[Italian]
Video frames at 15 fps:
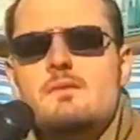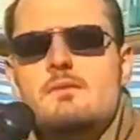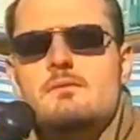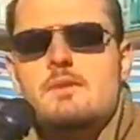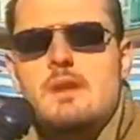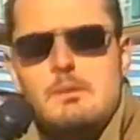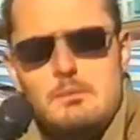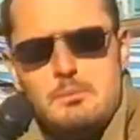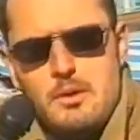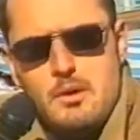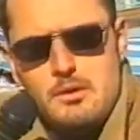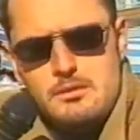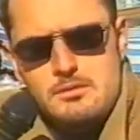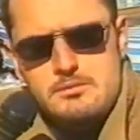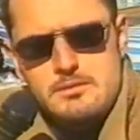Vediamo un
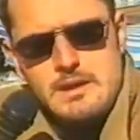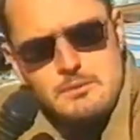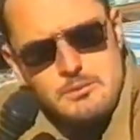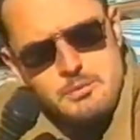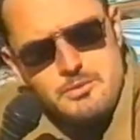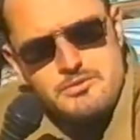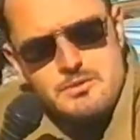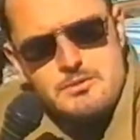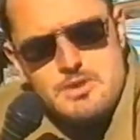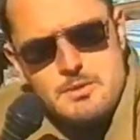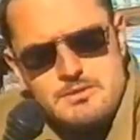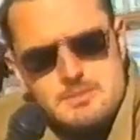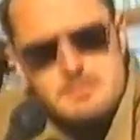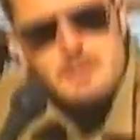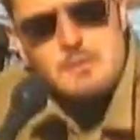po'? Vediamo un po' se riusciamo a
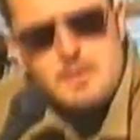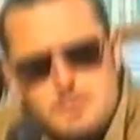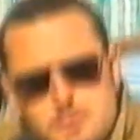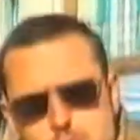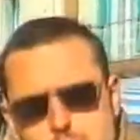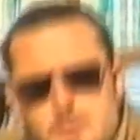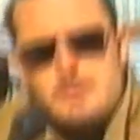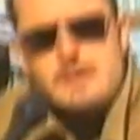trovare qualcuno